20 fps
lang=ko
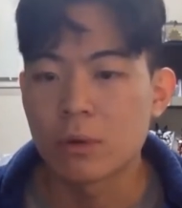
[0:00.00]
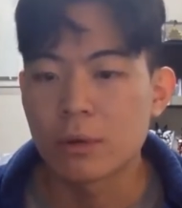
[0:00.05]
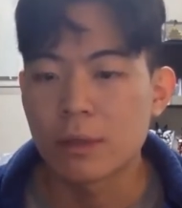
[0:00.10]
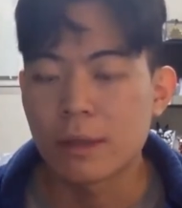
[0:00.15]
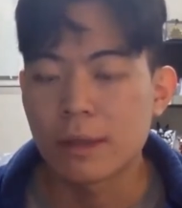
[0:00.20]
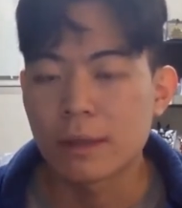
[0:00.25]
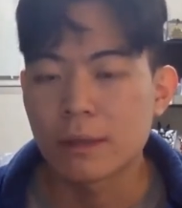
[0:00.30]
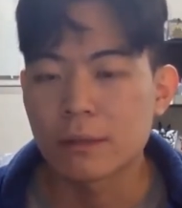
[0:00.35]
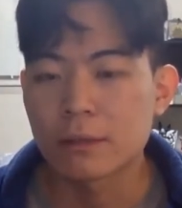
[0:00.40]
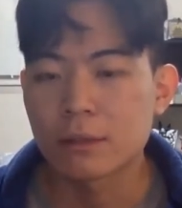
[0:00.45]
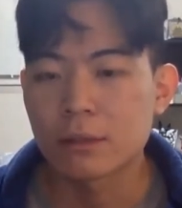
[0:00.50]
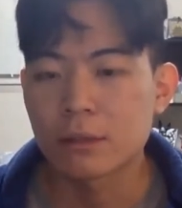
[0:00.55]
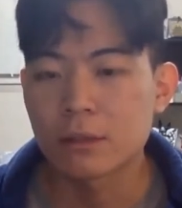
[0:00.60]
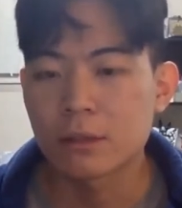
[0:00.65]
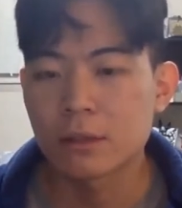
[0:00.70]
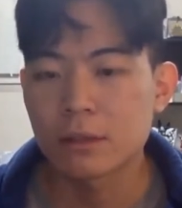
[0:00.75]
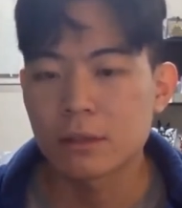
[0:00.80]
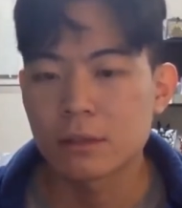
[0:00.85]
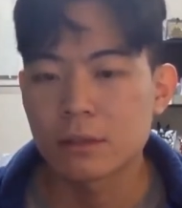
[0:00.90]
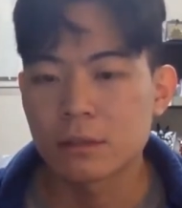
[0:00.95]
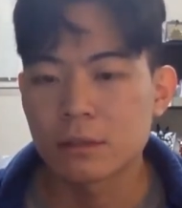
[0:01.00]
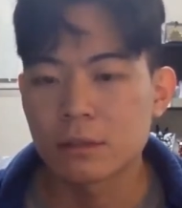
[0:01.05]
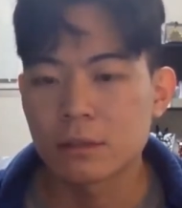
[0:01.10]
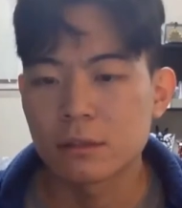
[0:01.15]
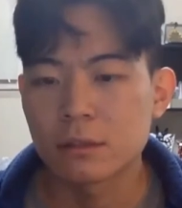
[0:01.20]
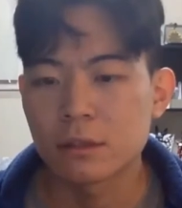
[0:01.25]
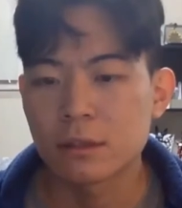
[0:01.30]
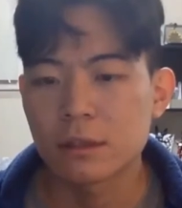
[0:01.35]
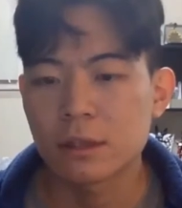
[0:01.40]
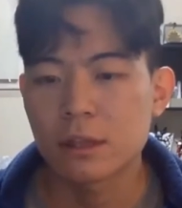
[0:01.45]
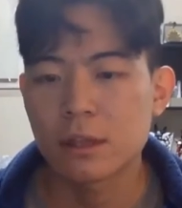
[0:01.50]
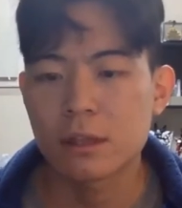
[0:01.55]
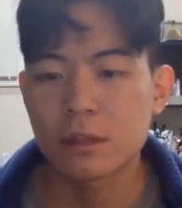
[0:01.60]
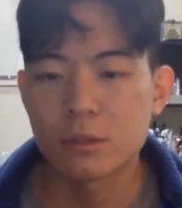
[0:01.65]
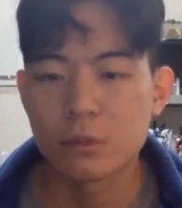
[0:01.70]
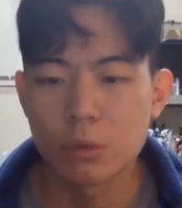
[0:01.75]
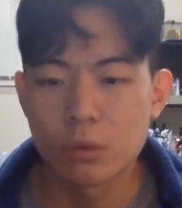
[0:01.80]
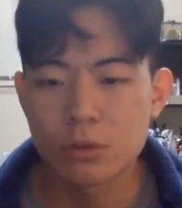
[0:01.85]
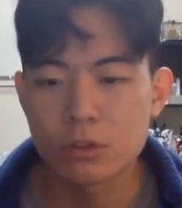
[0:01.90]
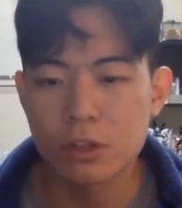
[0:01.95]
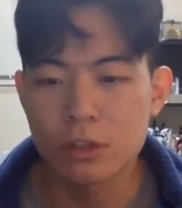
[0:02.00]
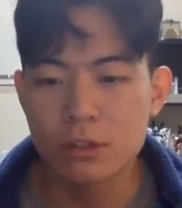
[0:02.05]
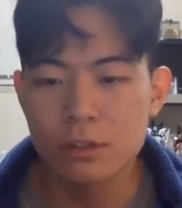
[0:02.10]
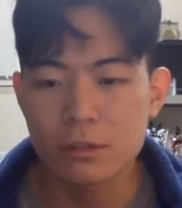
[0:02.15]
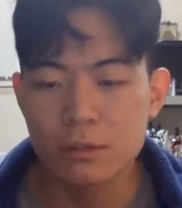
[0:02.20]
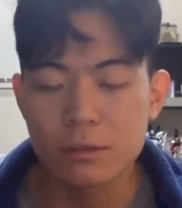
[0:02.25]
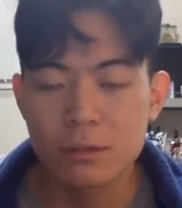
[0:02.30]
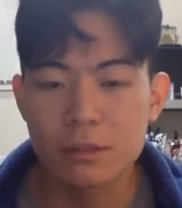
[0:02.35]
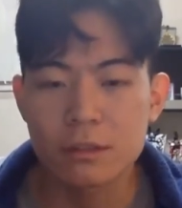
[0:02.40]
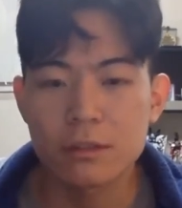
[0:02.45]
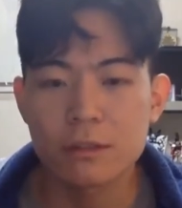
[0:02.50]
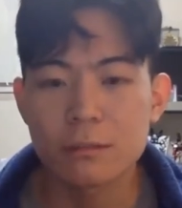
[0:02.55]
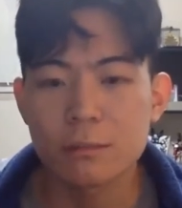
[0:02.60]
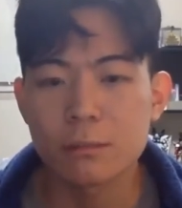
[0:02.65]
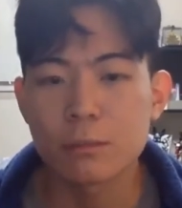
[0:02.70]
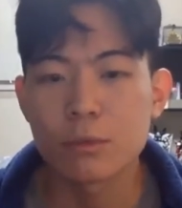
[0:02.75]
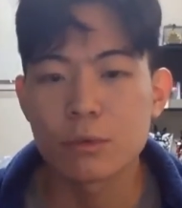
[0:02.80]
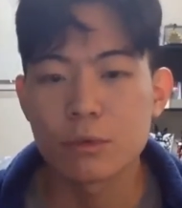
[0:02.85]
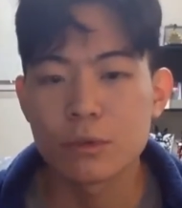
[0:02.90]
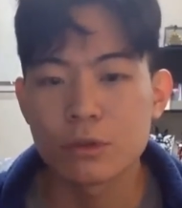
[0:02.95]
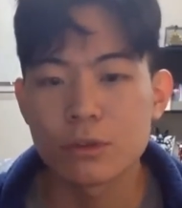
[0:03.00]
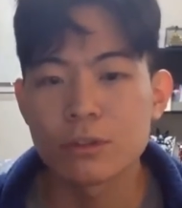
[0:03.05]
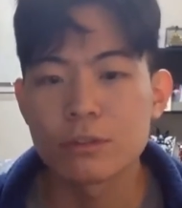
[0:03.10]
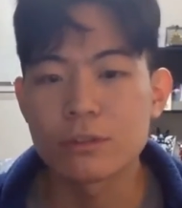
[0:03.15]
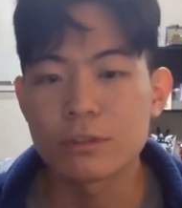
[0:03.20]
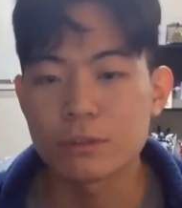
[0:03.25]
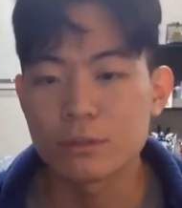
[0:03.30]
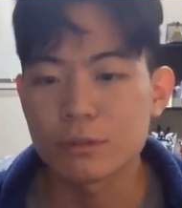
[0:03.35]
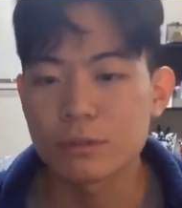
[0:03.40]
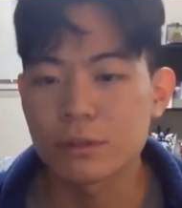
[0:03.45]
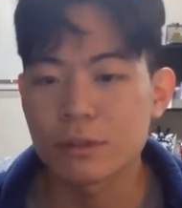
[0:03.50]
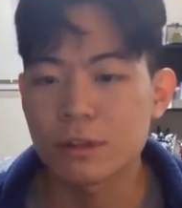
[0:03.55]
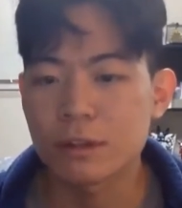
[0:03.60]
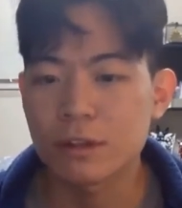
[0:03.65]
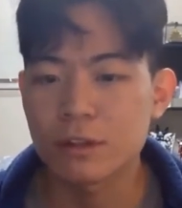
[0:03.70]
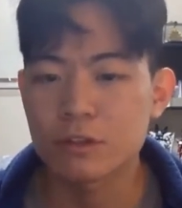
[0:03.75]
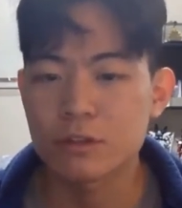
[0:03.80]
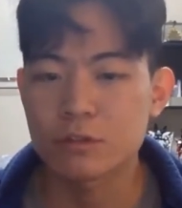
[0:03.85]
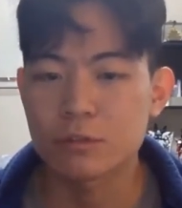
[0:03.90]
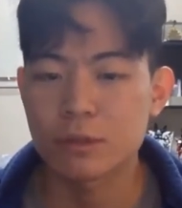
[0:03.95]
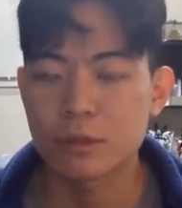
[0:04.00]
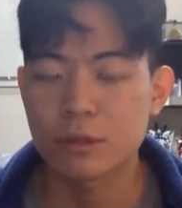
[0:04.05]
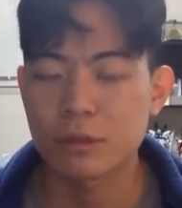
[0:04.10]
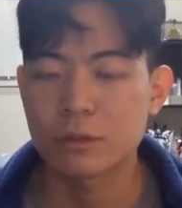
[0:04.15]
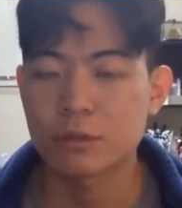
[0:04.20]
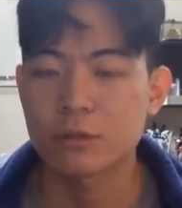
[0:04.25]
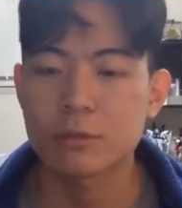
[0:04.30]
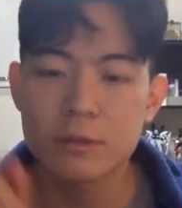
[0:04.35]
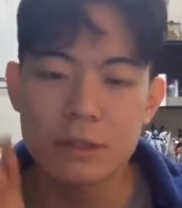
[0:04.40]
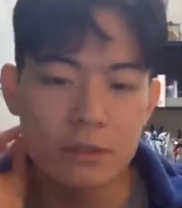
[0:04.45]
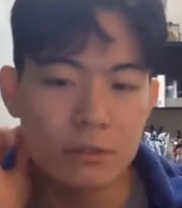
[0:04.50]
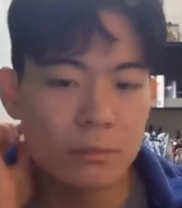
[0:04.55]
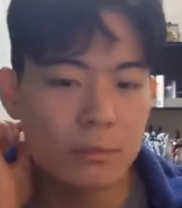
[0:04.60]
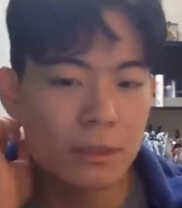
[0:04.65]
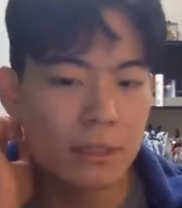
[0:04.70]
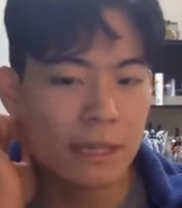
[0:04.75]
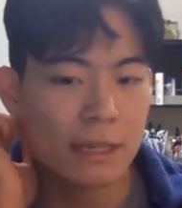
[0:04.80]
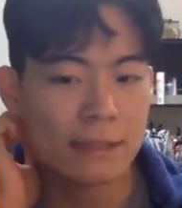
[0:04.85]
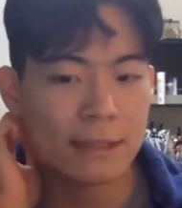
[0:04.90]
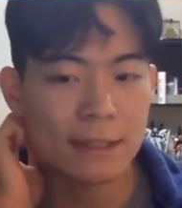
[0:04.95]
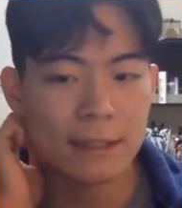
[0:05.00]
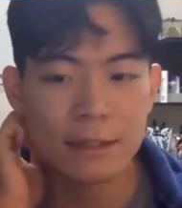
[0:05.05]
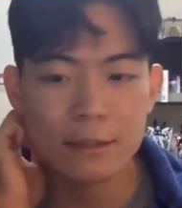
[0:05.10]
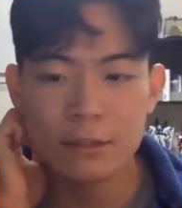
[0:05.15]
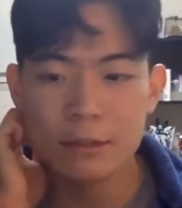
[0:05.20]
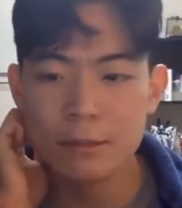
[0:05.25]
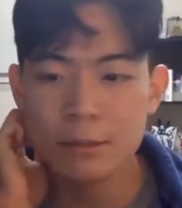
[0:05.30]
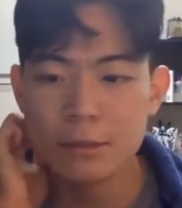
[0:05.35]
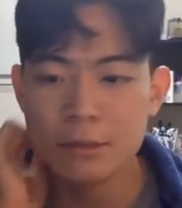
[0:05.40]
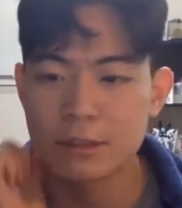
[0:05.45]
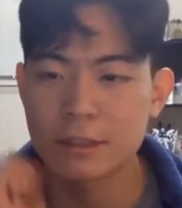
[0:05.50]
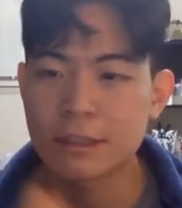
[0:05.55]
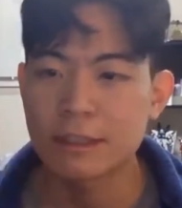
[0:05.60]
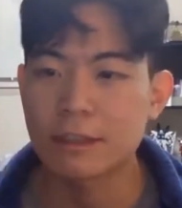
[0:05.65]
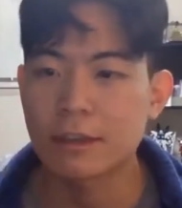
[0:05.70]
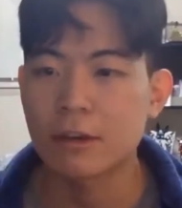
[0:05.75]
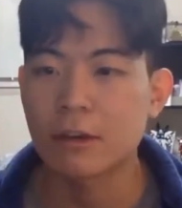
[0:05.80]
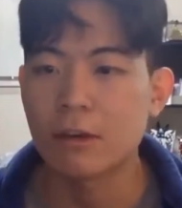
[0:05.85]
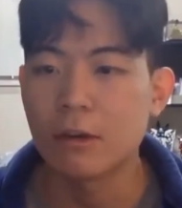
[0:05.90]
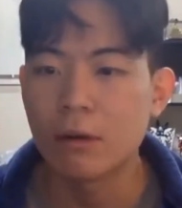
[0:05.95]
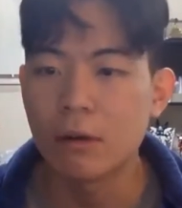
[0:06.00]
네, 그래서 일단은 그 하나의 동전 뭐 이런 식으로 생각해 주면 돼요. 좀 이따 좀 더 자세하게 설명드릴게요.